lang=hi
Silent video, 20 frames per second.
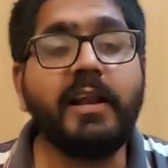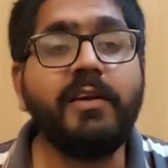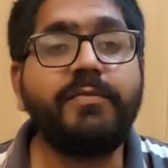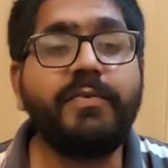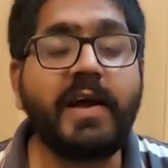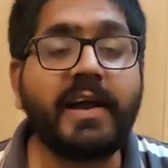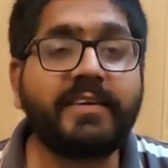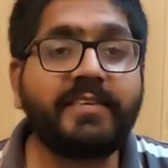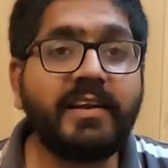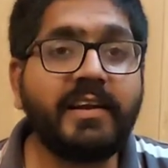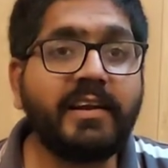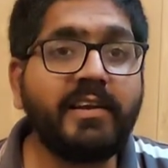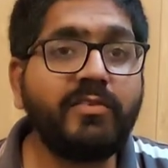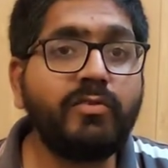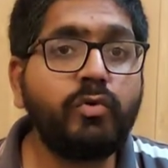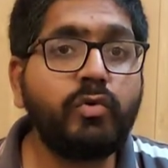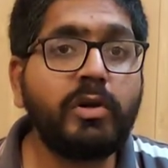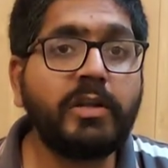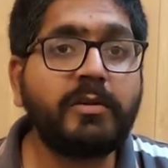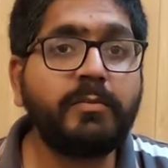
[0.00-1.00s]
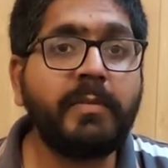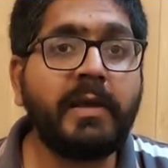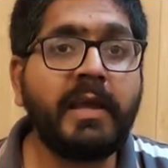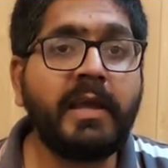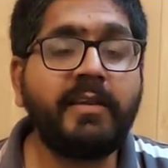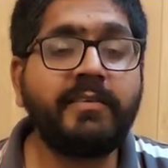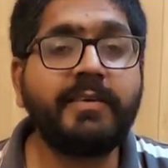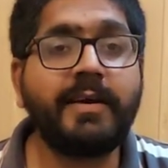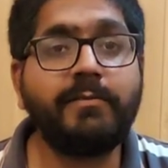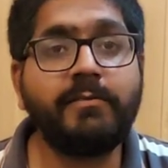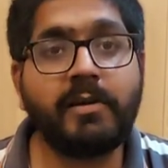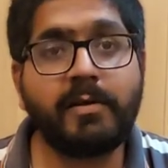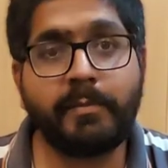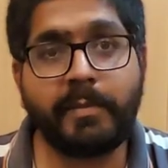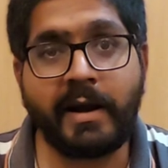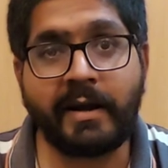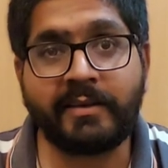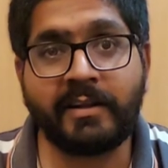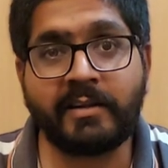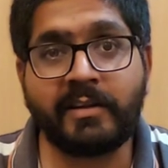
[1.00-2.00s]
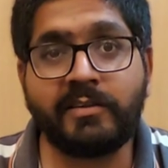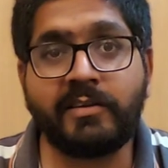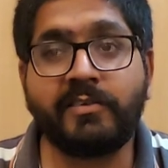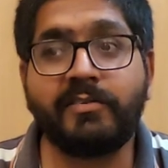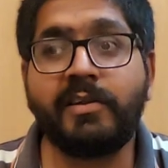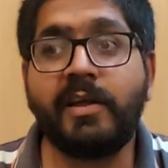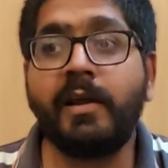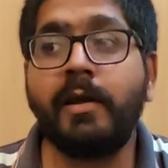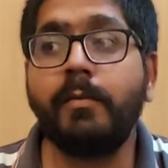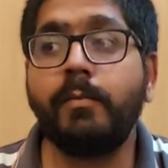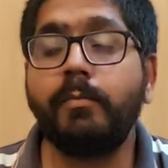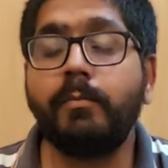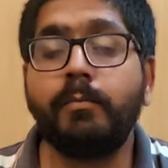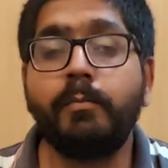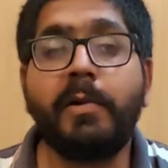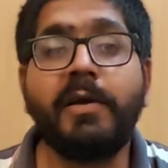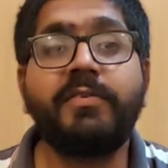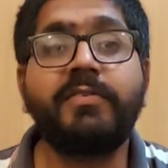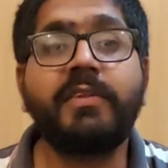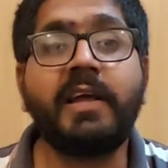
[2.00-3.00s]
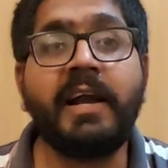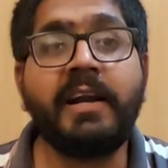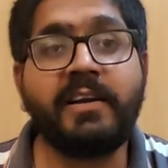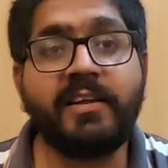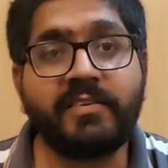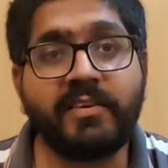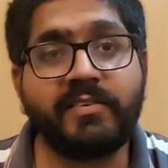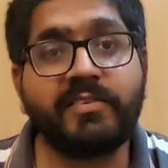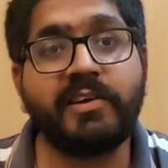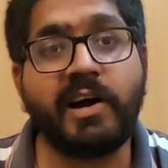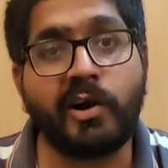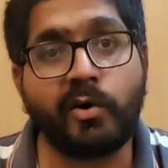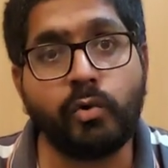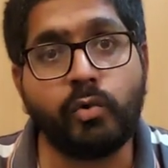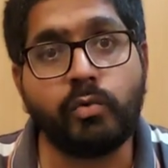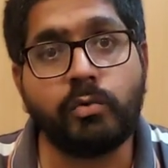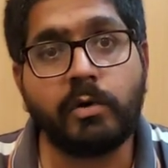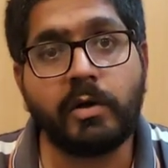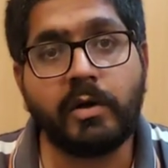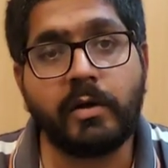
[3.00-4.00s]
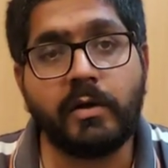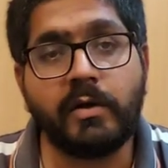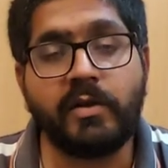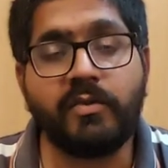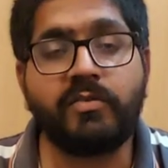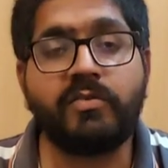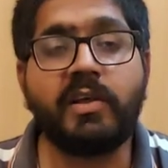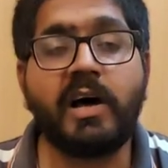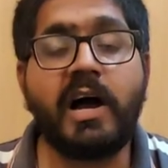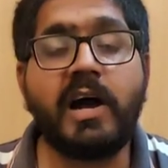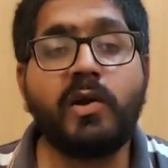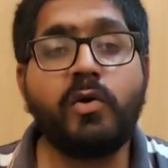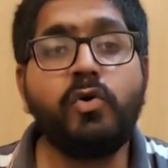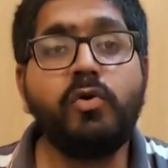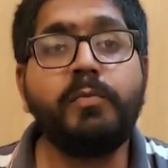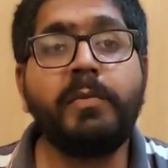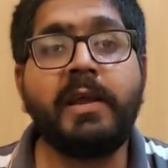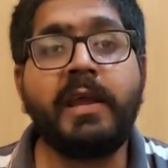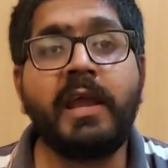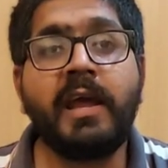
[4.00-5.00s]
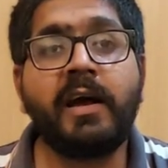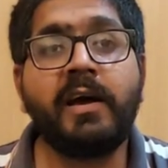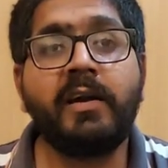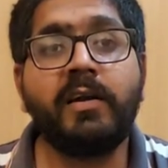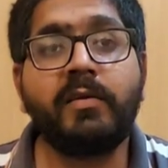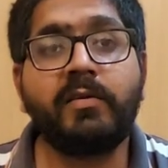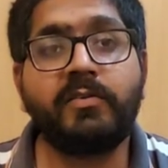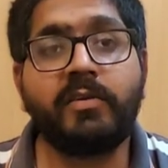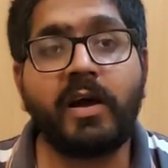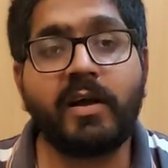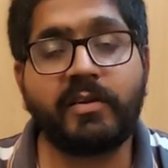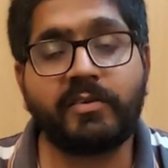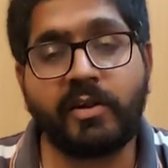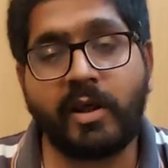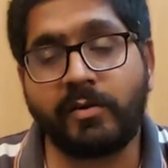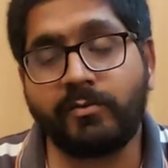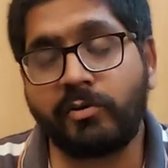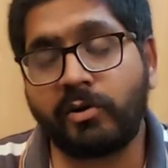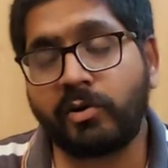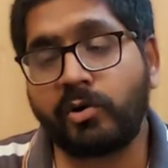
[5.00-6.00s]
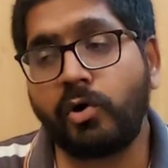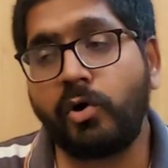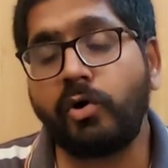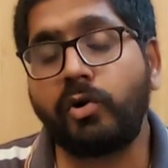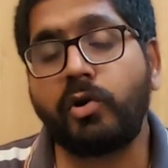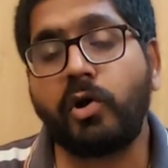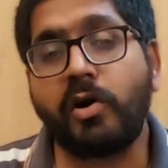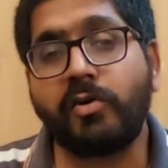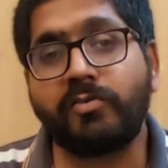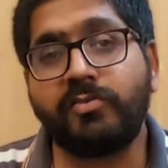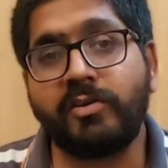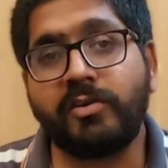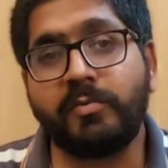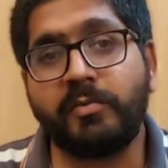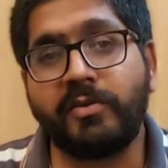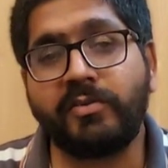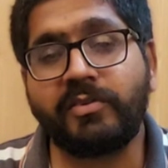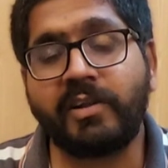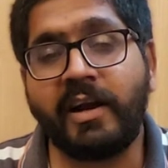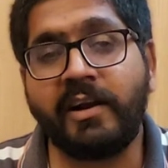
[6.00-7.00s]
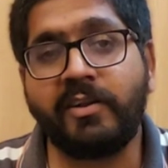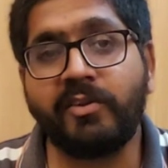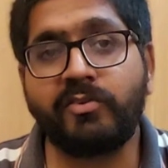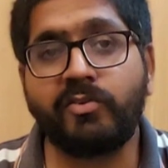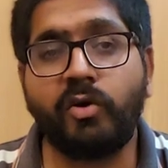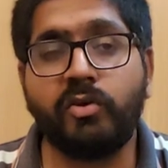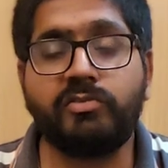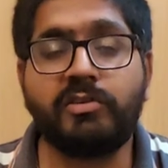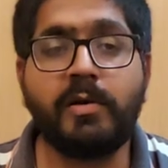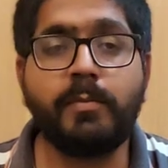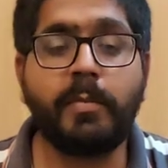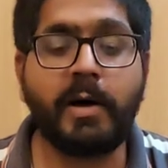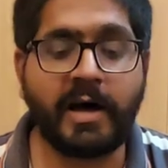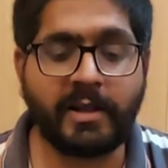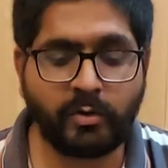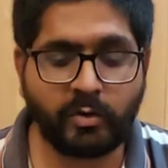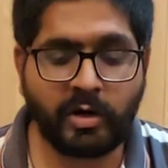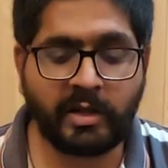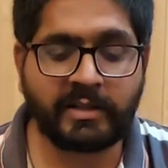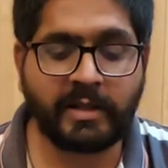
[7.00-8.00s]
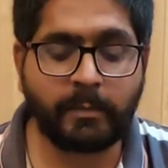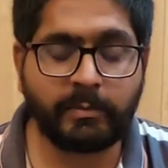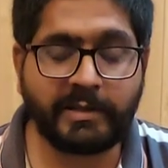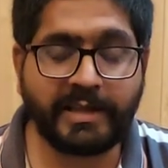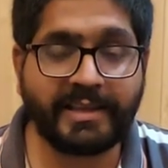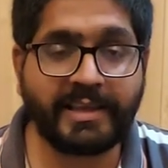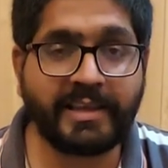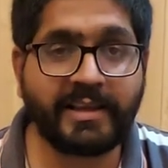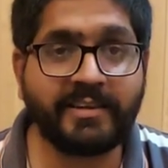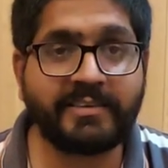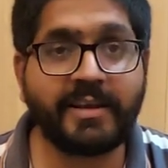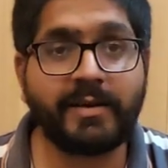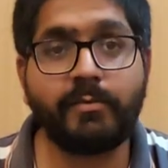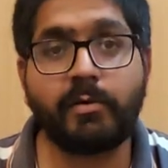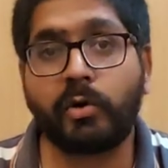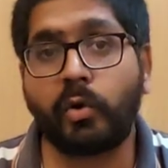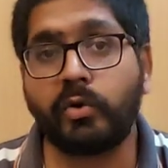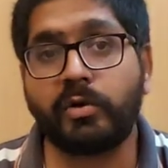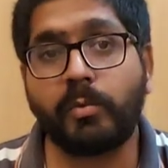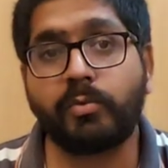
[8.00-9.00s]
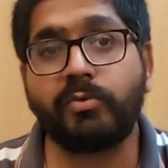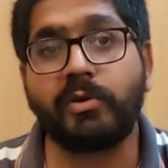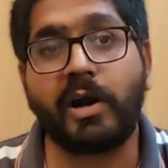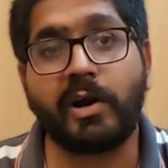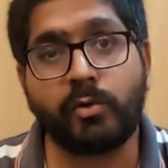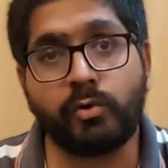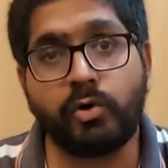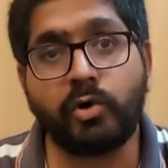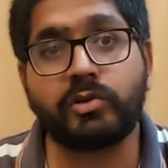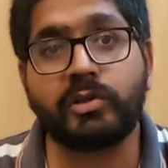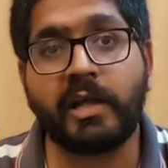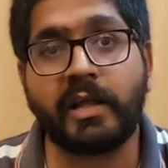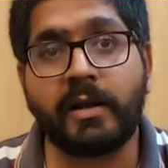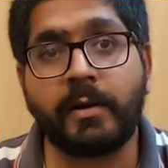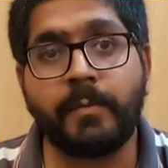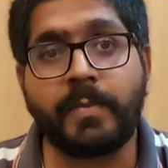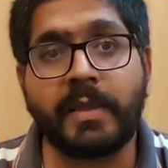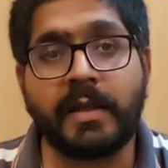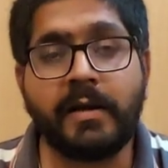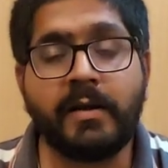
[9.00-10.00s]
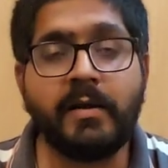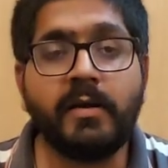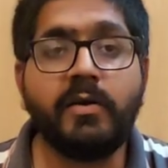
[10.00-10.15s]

इन्फेक्शन की सूरत में जानवर बैठ जाते हैं जैसे मेस्टाइटस है साड़ू साड़ू में अगर जानवर को टॉक्सिक मेस्टाइटस हो जाए बाद अवत आप देखेंगे जानवर को जब साड़ू होता है ना